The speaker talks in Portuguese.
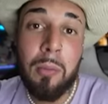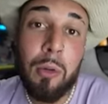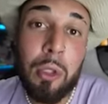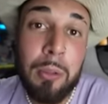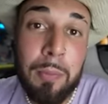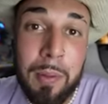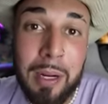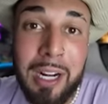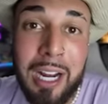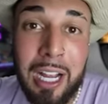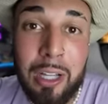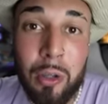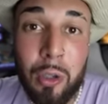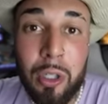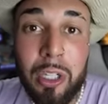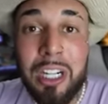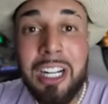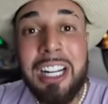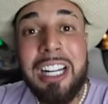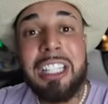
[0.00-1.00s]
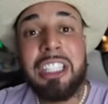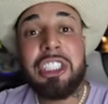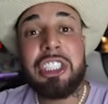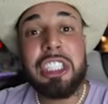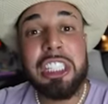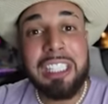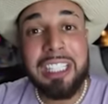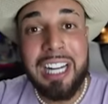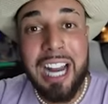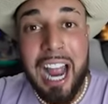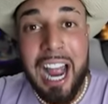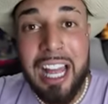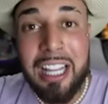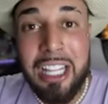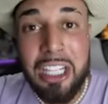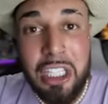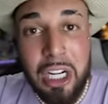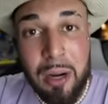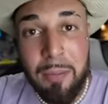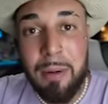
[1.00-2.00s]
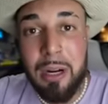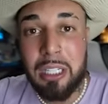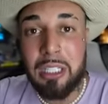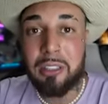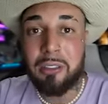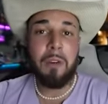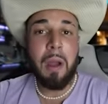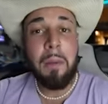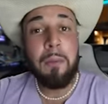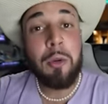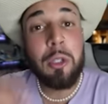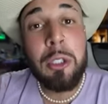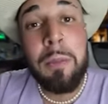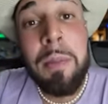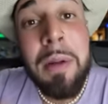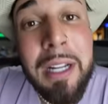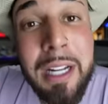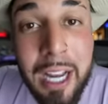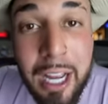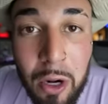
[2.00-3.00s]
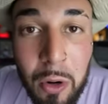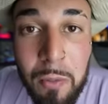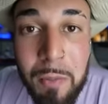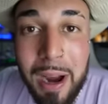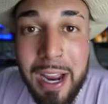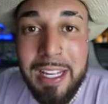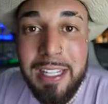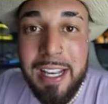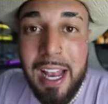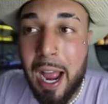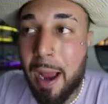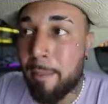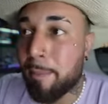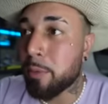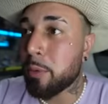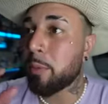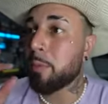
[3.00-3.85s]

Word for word: o multiplicador de cada diamante. Vai multiplicando mais rápido.